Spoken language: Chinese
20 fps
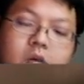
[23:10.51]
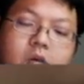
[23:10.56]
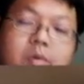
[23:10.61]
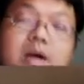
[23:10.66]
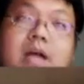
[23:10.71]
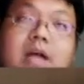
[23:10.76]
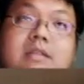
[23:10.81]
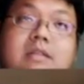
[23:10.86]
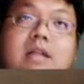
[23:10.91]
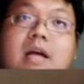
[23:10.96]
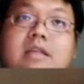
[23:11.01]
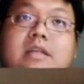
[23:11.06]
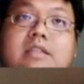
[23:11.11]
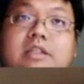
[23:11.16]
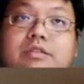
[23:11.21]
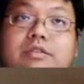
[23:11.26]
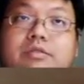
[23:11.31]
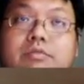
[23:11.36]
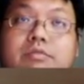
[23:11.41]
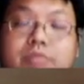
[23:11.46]
我们刚刚是拿一
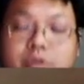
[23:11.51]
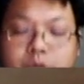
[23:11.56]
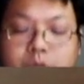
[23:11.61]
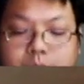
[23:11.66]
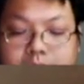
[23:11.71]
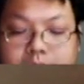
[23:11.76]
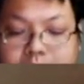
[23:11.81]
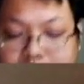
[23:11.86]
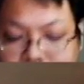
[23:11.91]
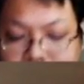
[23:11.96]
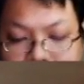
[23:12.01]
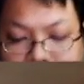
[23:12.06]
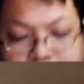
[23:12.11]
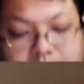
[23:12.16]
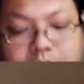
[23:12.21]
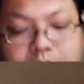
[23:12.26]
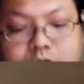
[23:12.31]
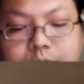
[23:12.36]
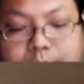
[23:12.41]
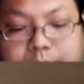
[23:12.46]
千除六嘛，你也可以
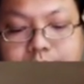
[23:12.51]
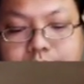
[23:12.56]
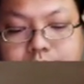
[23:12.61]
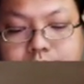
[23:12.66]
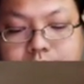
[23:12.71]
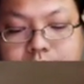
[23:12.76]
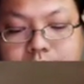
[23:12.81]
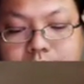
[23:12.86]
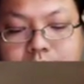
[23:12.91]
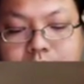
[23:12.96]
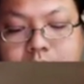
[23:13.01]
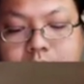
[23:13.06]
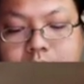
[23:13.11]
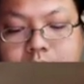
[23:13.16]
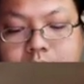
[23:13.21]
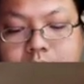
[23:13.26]
拿五百除三，